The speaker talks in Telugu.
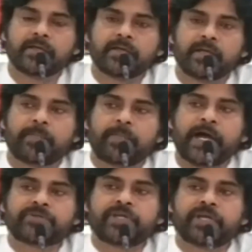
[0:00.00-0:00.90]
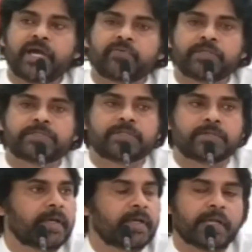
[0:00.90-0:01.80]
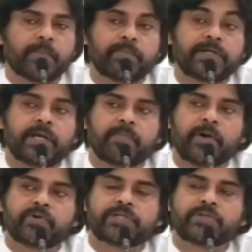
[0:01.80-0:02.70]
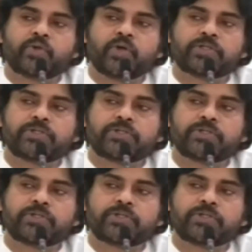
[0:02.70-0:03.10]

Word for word: ఈ పార్టీ ఆఫీసు నా బిడ్డల భవిష్యత్తు కోసం